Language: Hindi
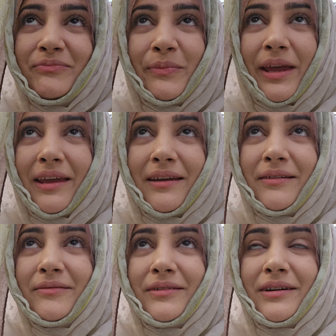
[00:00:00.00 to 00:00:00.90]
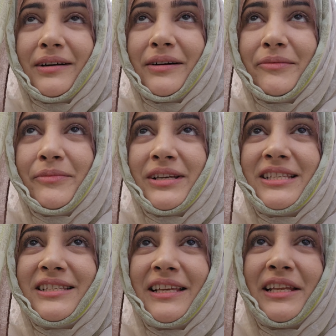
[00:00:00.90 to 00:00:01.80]
मैं
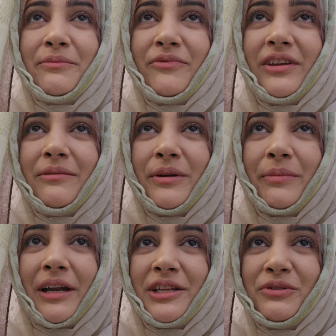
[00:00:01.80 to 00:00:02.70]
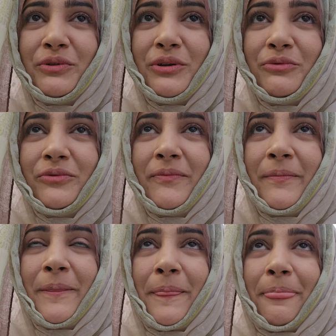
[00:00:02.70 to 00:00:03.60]
मस्जिद नबी में बैठी हुई हूँ
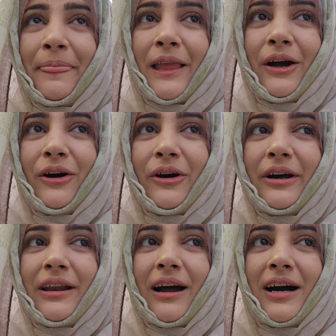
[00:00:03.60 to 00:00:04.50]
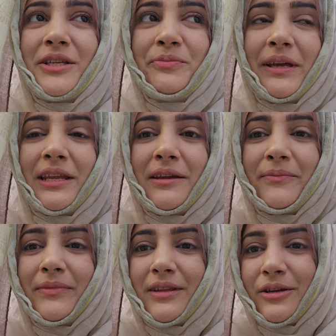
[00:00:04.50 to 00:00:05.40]
और आज मैंने
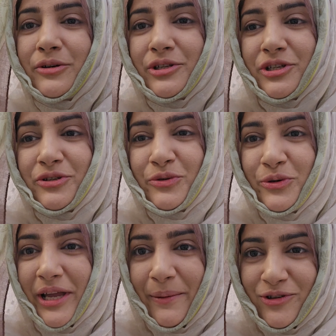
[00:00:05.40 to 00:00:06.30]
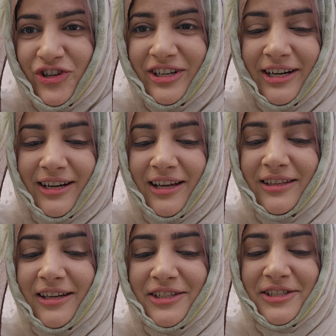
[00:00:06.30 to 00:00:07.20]
कुछ चीज़ों को कैप्चर करना
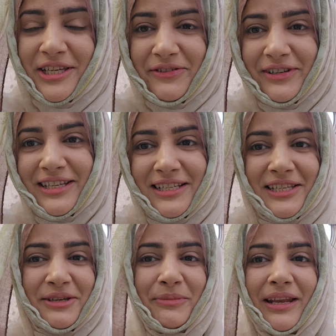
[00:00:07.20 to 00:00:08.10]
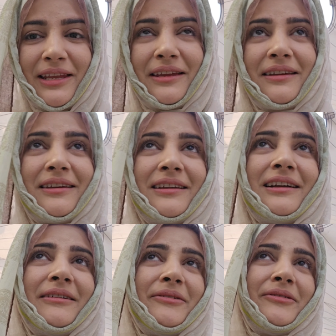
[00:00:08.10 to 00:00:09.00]
था जिसकी वजह से मैंने
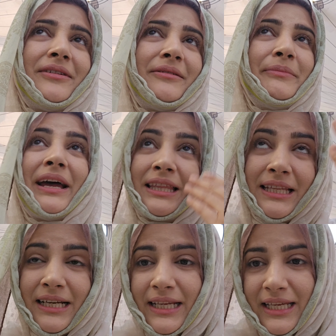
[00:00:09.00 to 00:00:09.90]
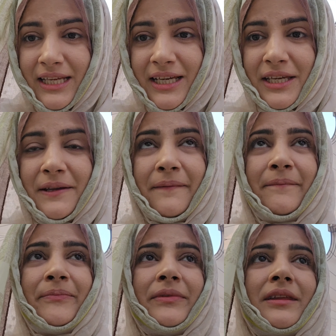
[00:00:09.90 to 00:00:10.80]
मैं अंदर नहीं गई
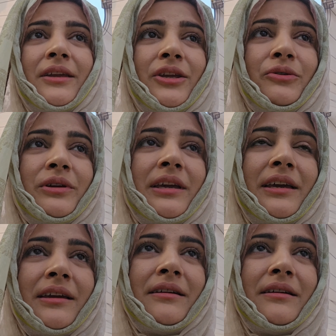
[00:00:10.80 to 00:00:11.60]
क्योंकि